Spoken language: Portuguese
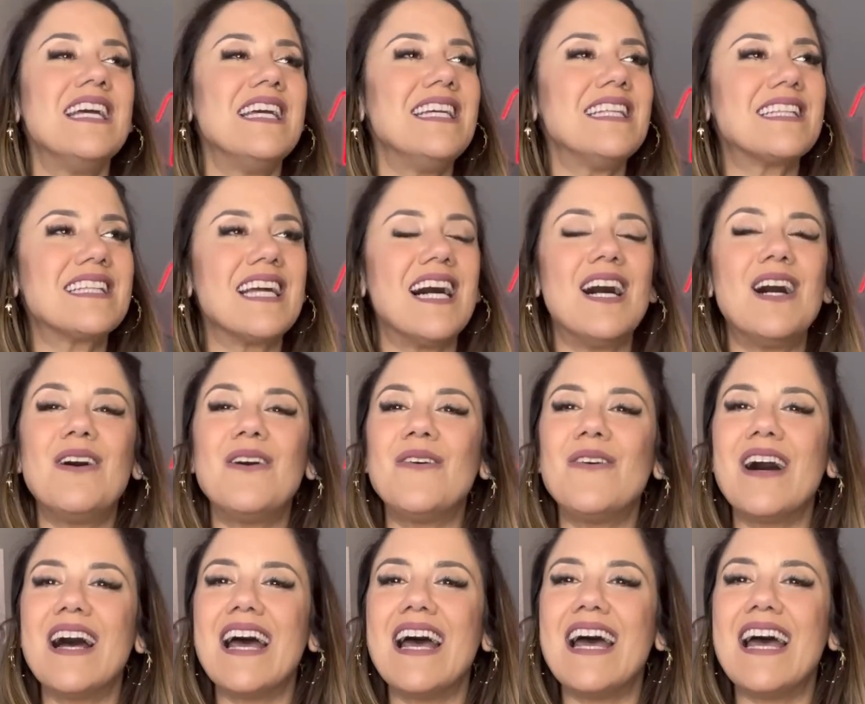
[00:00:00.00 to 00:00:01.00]

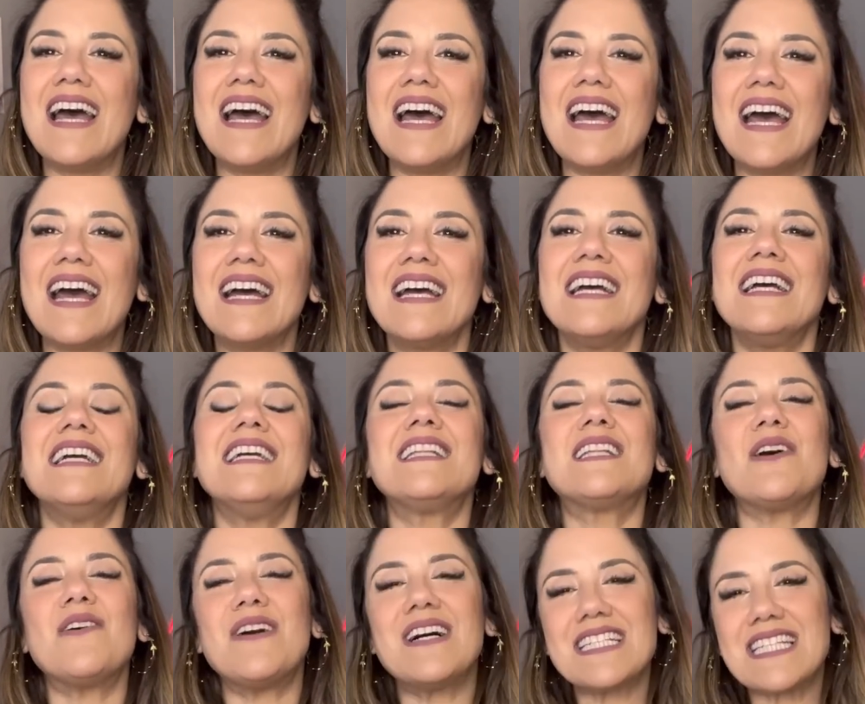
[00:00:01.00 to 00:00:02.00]
então, é,
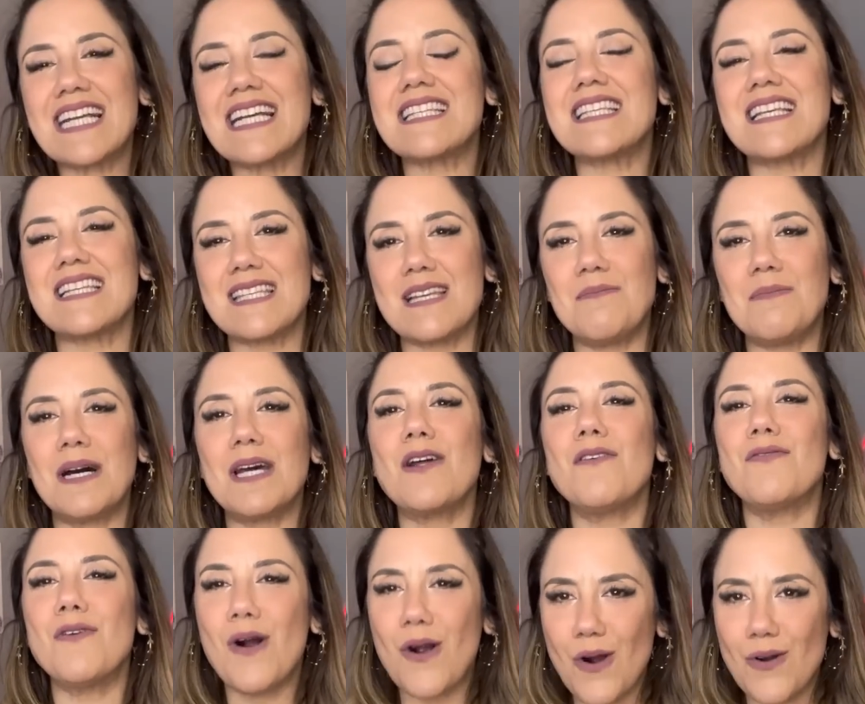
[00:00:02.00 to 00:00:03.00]
então eu acho que essa semana
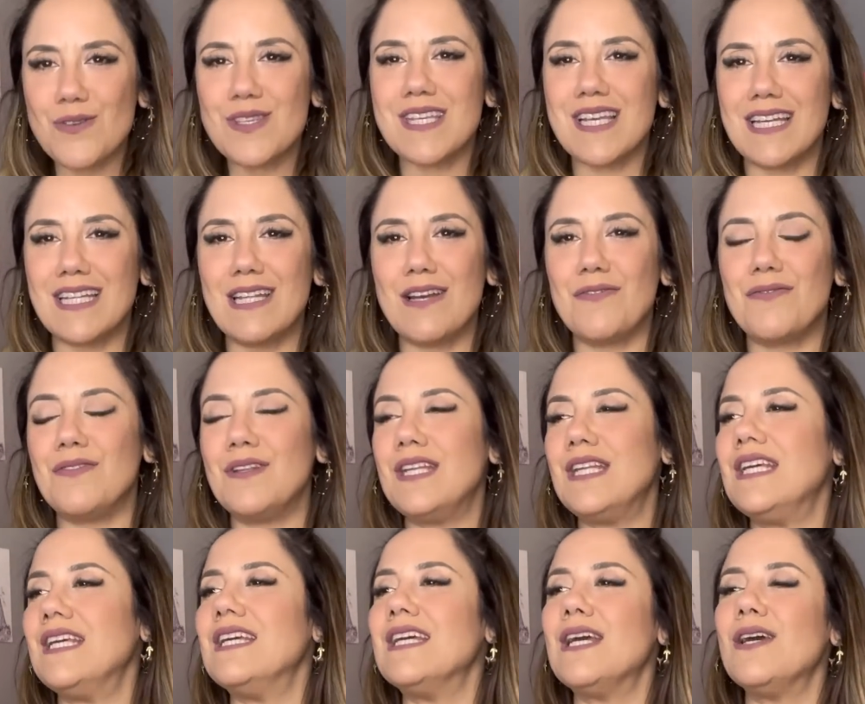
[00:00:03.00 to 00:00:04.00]
eu vou conseguir
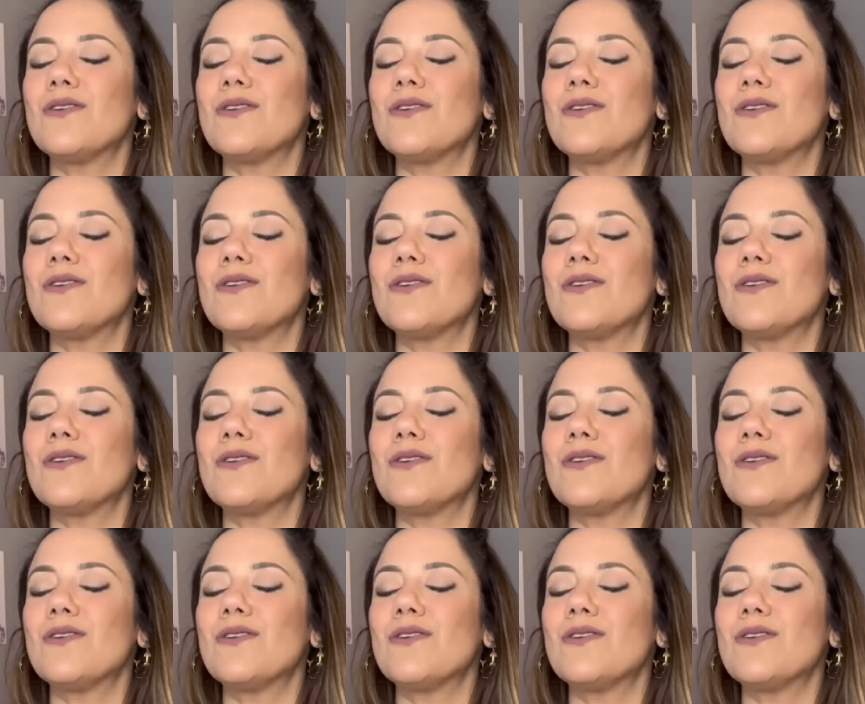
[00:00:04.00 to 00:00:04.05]
definir.